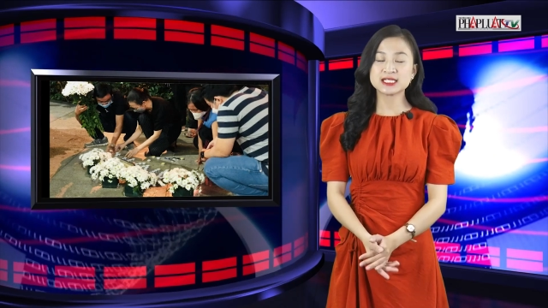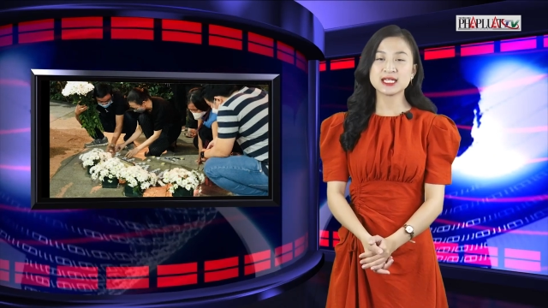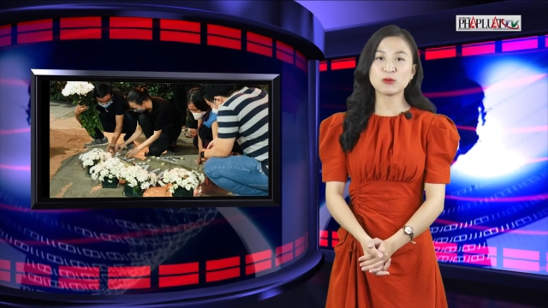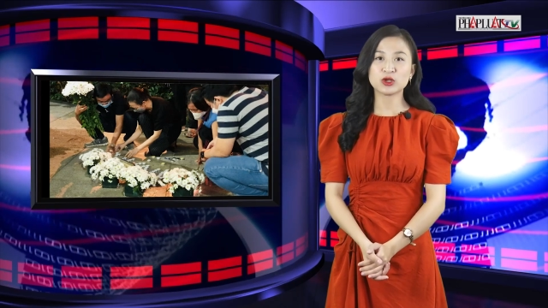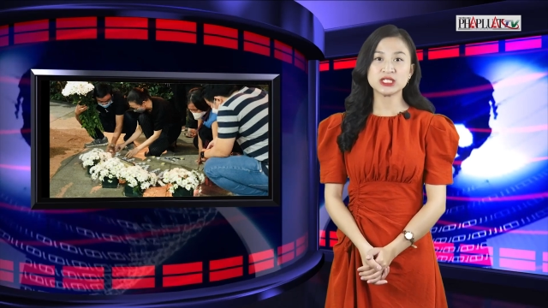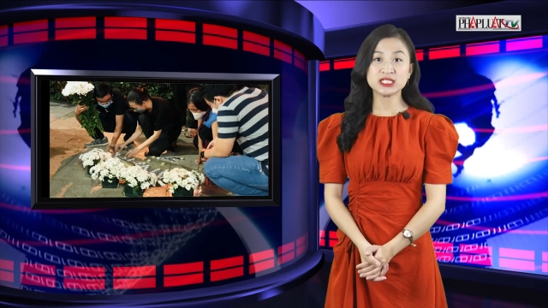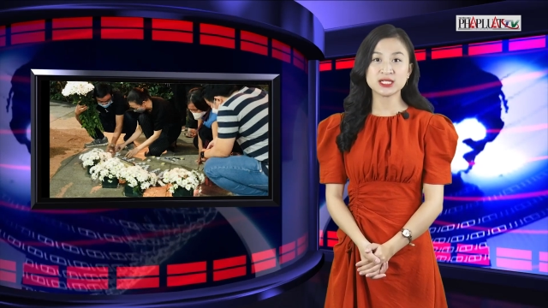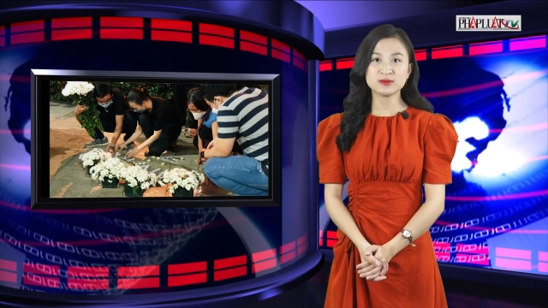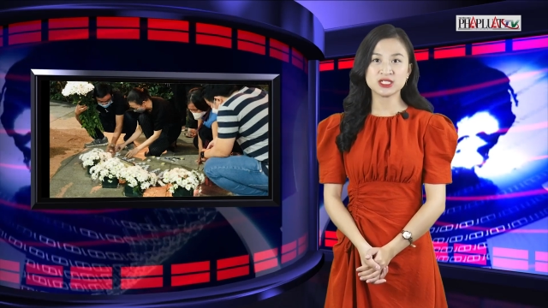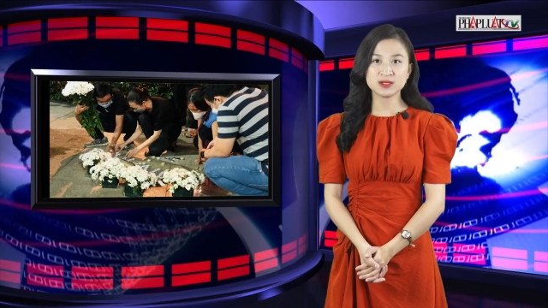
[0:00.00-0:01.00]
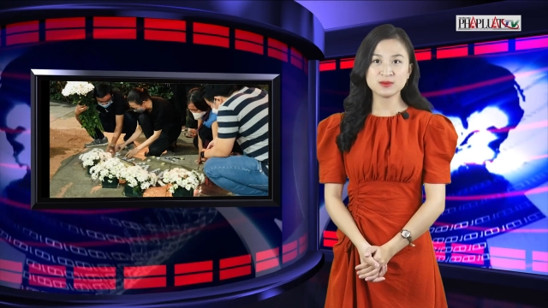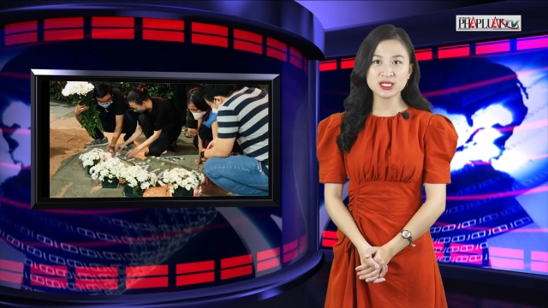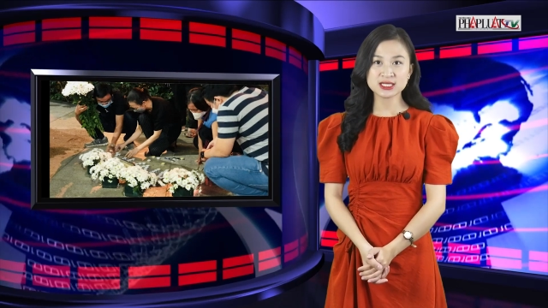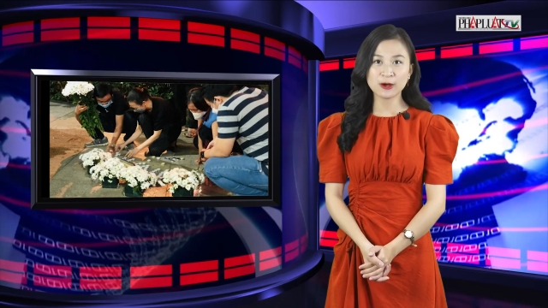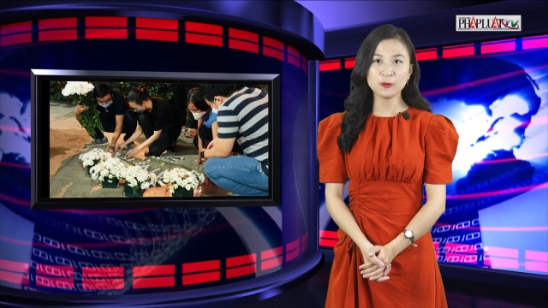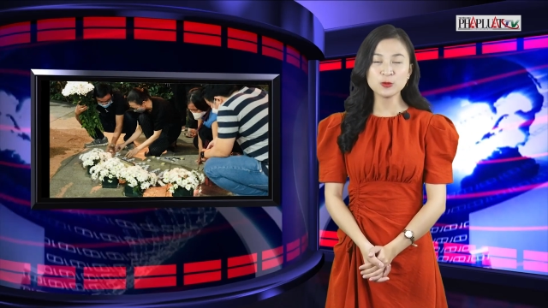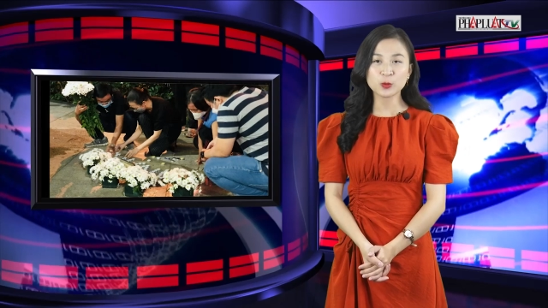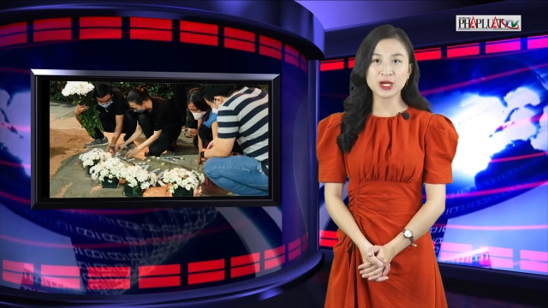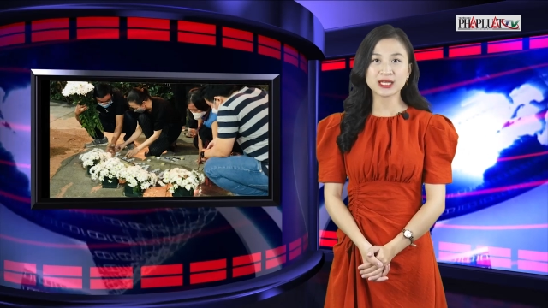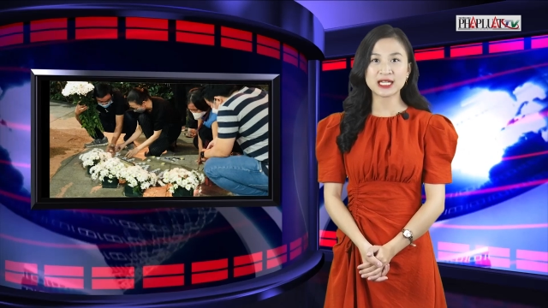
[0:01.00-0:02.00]
sinh năm 1996,
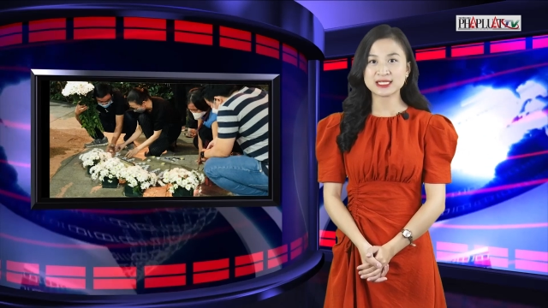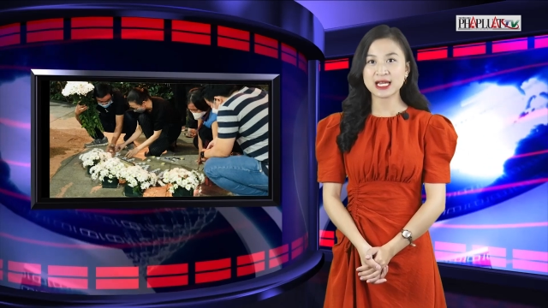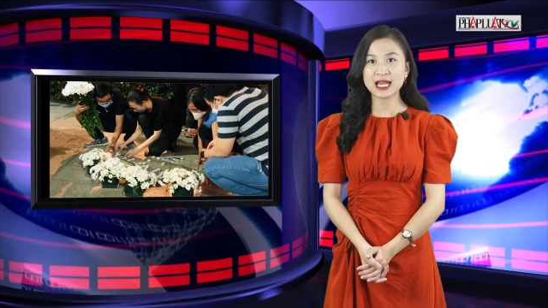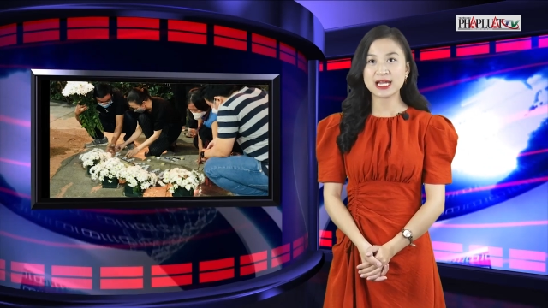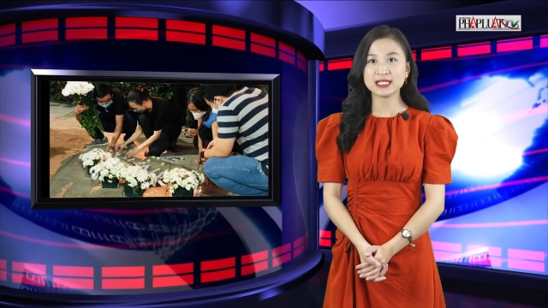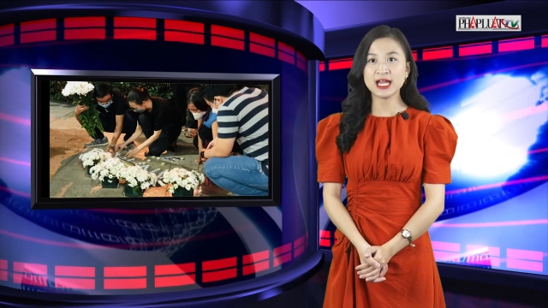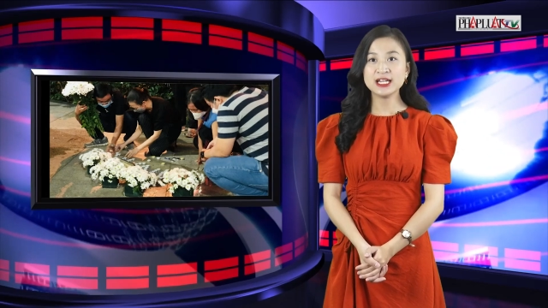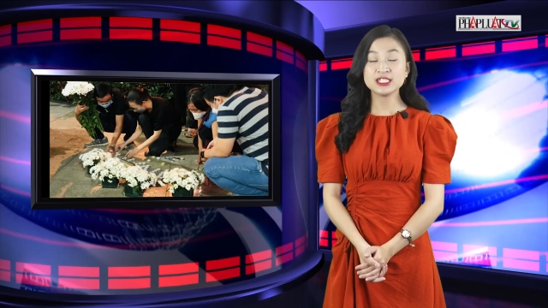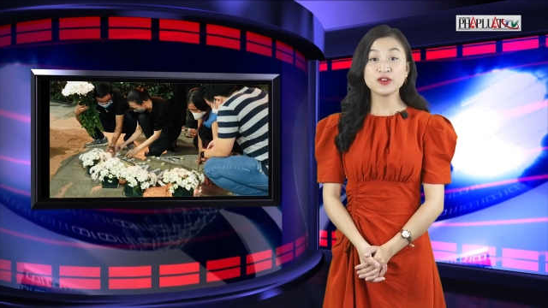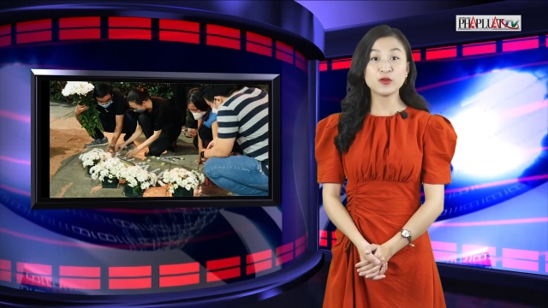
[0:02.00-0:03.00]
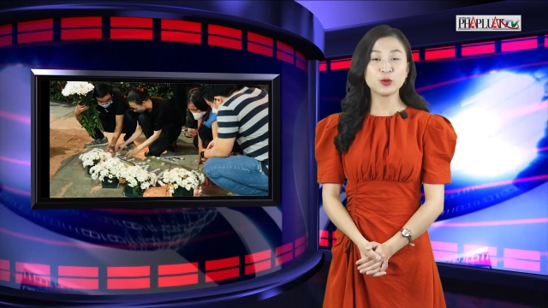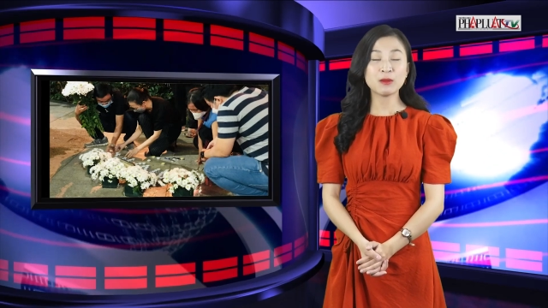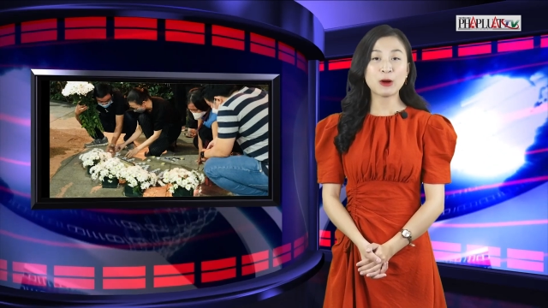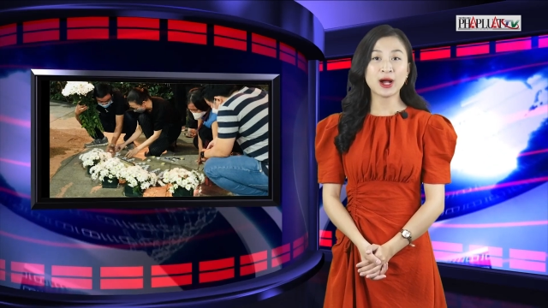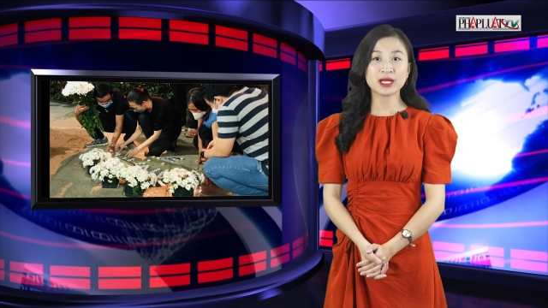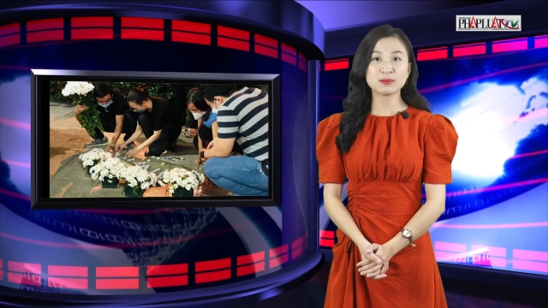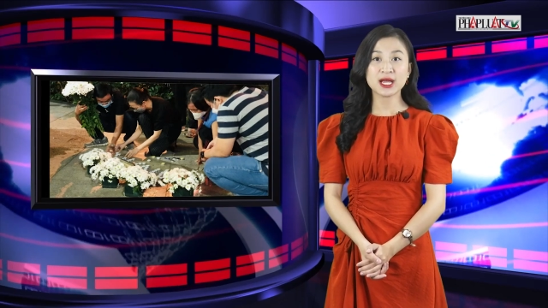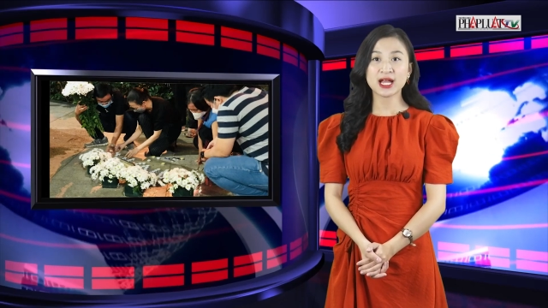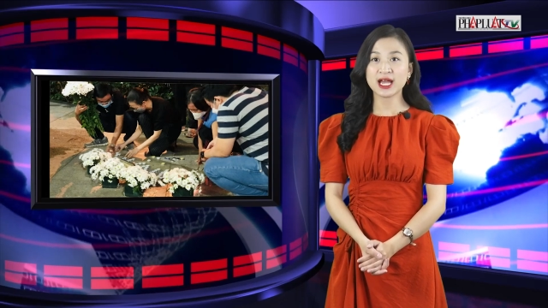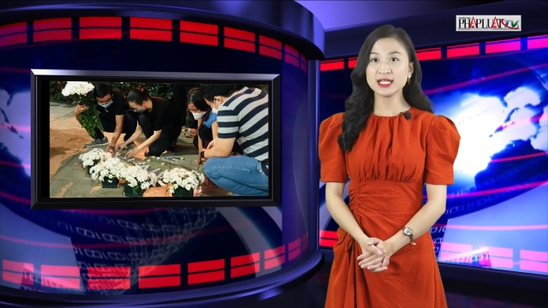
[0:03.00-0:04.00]
quê tại Gia Lai, trong vụ bạo hành
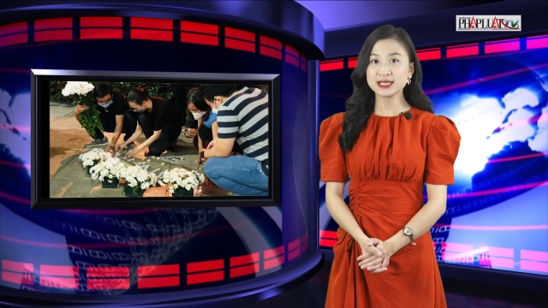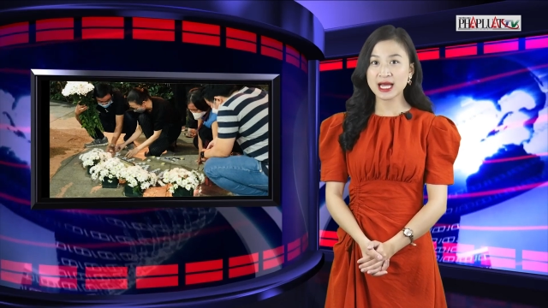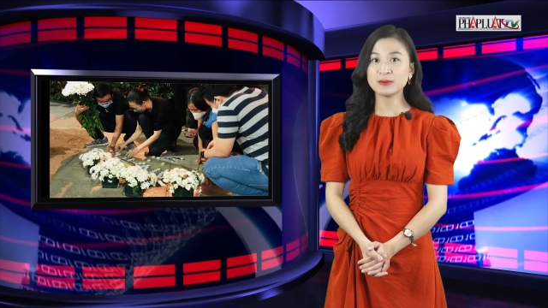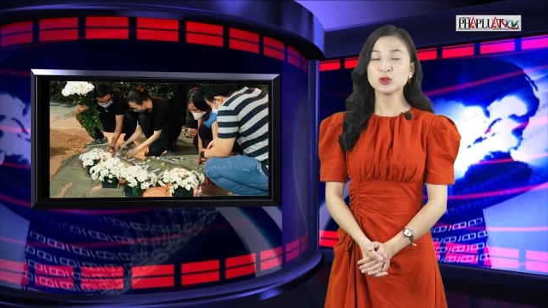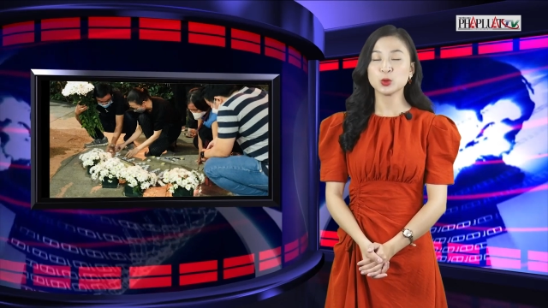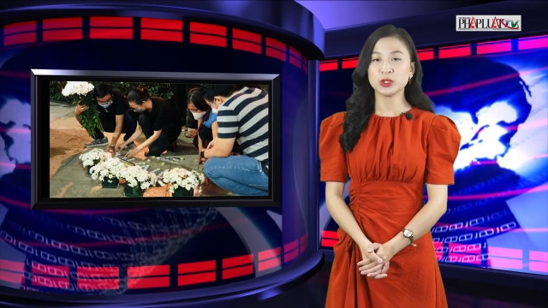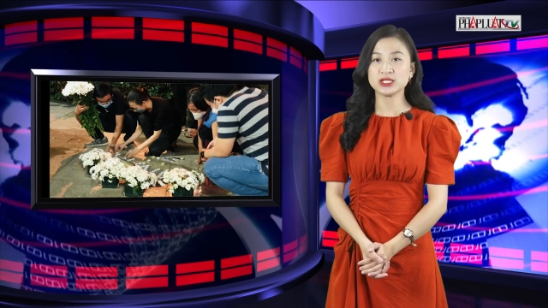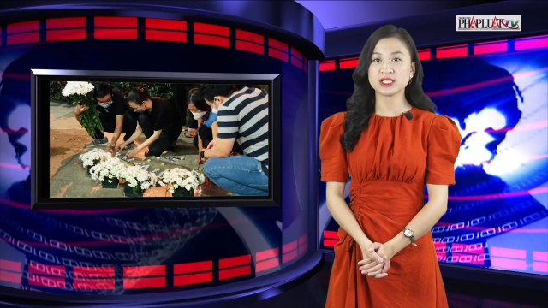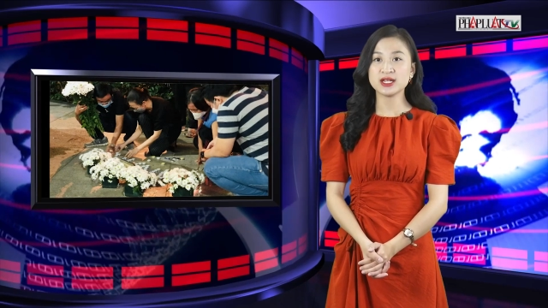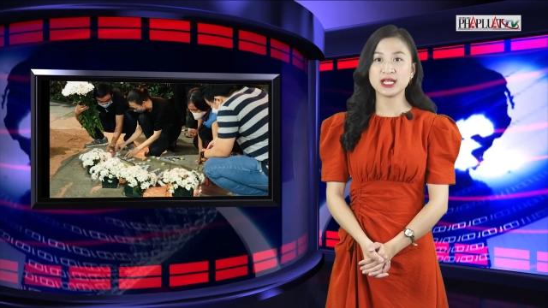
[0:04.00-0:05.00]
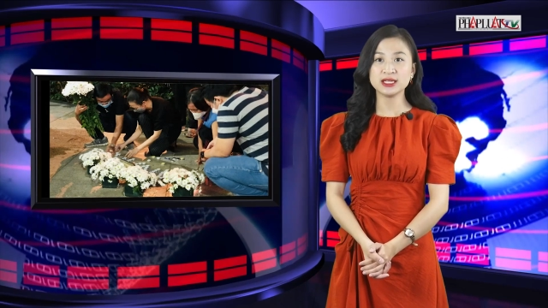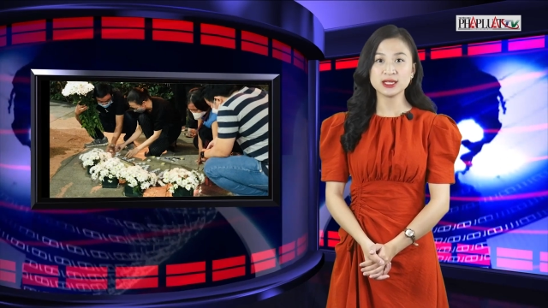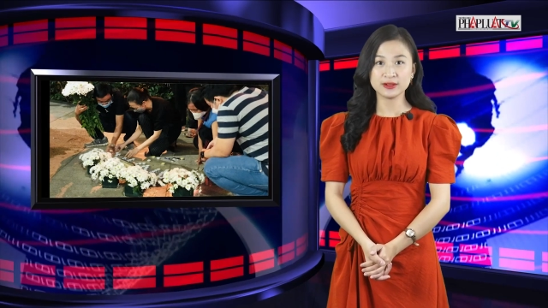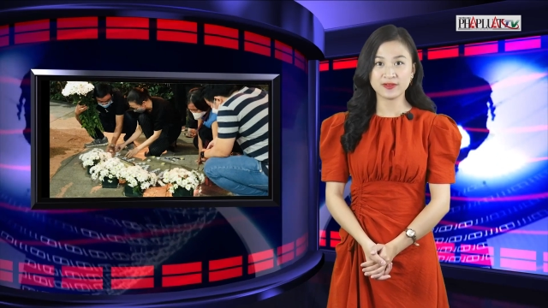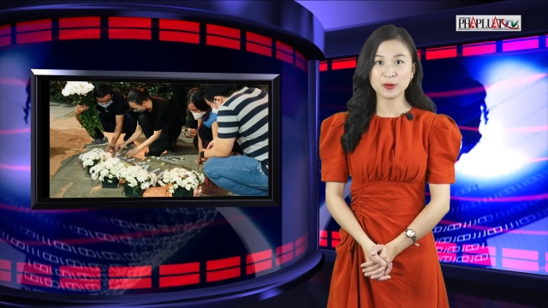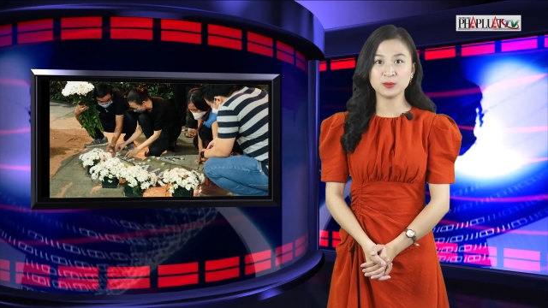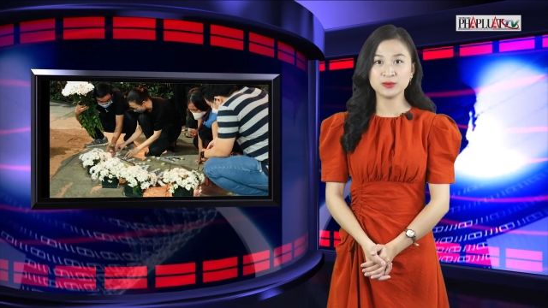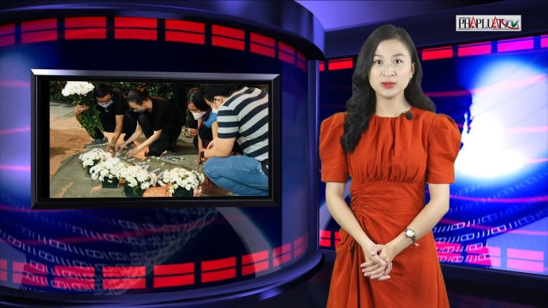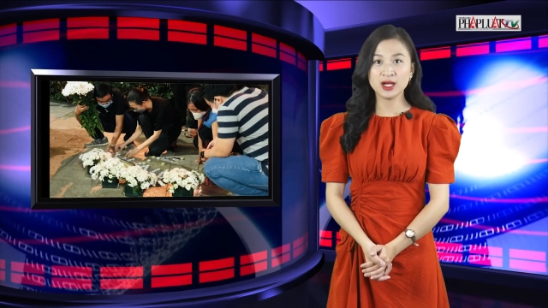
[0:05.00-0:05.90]
bé gái 8 tuổi dẫn đến tử vong